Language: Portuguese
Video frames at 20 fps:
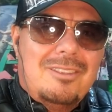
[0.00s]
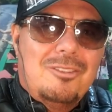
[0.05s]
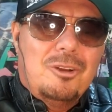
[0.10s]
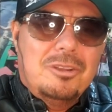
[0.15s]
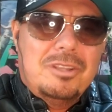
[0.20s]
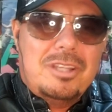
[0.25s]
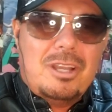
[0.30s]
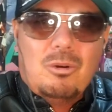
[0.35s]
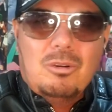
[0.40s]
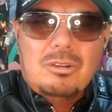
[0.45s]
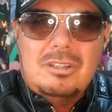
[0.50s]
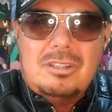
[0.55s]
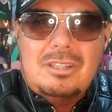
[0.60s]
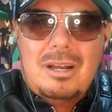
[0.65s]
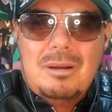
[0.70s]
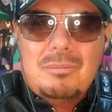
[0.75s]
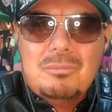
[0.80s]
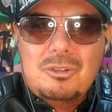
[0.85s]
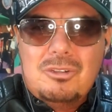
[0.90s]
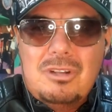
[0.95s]
onde
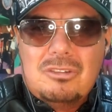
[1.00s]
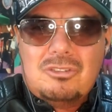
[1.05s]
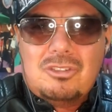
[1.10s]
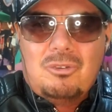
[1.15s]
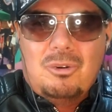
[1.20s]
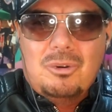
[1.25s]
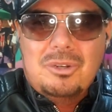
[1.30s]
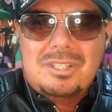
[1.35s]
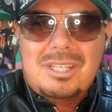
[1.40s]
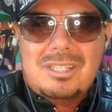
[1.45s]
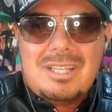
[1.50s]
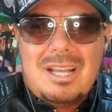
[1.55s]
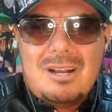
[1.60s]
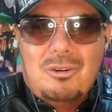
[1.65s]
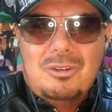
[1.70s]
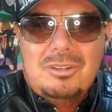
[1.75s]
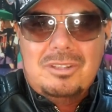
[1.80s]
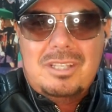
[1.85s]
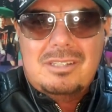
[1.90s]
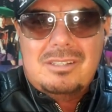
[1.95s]
contamos as coisas que
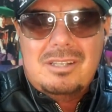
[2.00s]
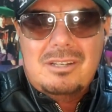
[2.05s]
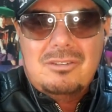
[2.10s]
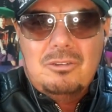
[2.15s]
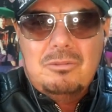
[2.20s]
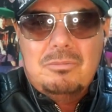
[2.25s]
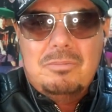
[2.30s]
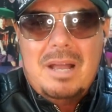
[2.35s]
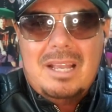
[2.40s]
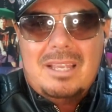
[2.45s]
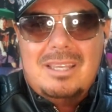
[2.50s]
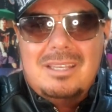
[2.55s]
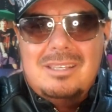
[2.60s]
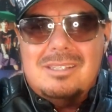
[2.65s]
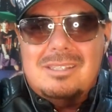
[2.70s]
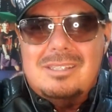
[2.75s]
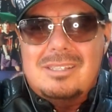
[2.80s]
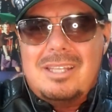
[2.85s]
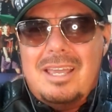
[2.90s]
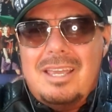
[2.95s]
acontecem no
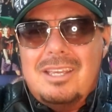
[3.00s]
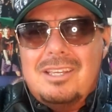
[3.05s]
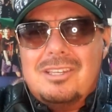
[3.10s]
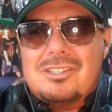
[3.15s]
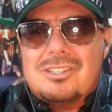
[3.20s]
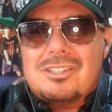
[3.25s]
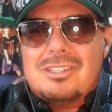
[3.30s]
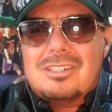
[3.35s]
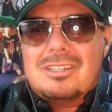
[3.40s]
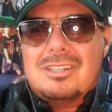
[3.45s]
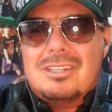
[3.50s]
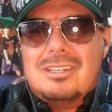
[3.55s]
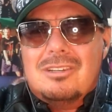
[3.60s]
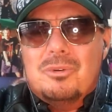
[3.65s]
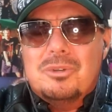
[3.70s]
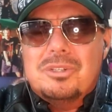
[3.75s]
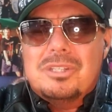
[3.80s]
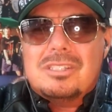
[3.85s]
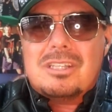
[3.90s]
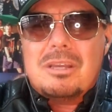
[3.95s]
backstage,
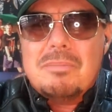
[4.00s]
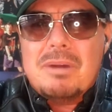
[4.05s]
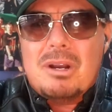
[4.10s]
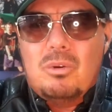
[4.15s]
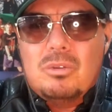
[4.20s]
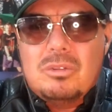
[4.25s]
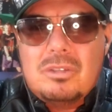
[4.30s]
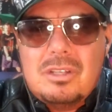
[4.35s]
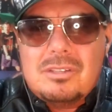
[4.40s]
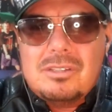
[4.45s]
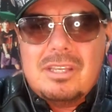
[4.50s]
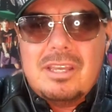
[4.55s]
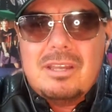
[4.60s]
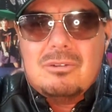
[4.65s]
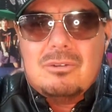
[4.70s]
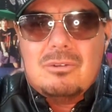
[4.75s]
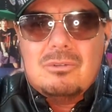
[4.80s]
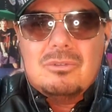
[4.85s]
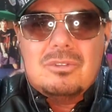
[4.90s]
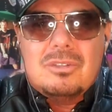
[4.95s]
coisas que me
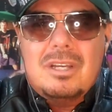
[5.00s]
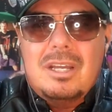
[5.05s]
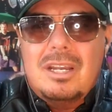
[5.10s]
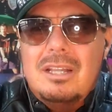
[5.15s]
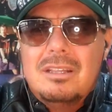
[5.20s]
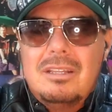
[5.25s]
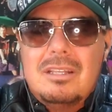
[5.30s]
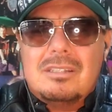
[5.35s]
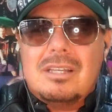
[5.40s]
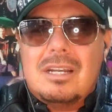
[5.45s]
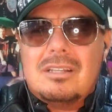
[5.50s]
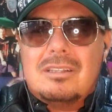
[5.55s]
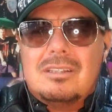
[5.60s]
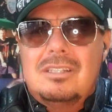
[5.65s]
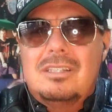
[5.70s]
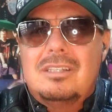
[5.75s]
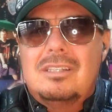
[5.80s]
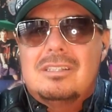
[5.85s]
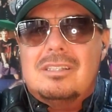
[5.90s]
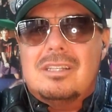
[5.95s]
aconteceram com os grandes
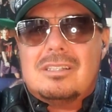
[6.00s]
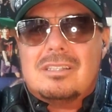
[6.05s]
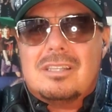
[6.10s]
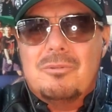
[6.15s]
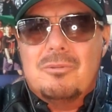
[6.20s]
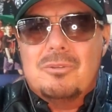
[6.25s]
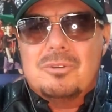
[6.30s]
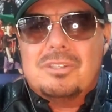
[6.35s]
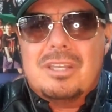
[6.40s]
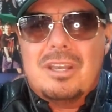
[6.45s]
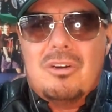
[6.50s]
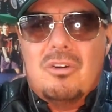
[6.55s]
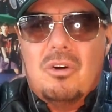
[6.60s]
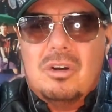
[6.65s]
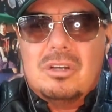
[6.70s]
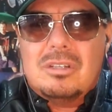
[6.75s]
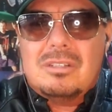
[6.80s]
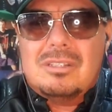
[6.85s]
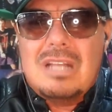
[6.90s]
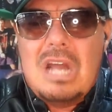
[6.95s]
artistas que você
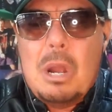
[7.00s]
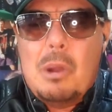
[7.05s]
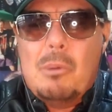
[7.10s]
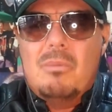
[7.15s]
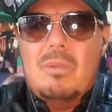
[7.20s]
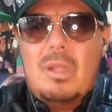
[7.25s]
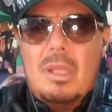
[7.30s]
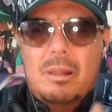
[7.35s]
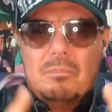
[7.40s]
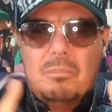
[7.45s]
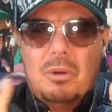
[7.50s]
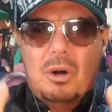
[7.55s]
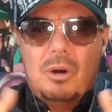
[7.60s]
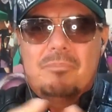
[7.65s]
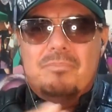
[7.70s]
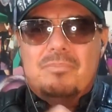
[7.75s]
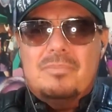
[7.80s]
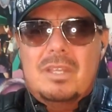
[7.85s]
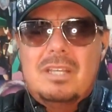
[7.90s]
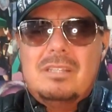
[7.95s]
gosta.
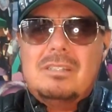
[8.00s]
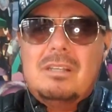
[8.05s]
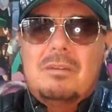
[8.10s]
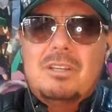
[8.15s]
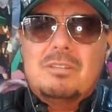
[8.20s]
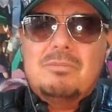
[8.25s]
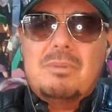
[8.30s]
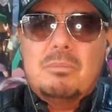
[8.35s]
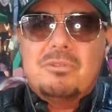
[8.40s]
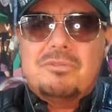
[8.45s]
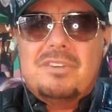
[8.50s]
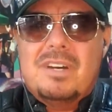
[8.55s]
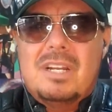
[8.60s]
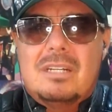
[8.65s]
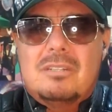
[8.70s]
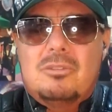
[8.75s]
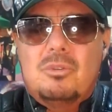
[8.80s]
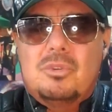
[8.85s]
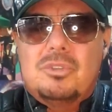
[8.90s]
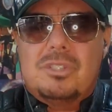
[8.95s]
Bom, desta vez vamos
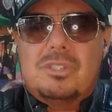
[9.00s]
falar do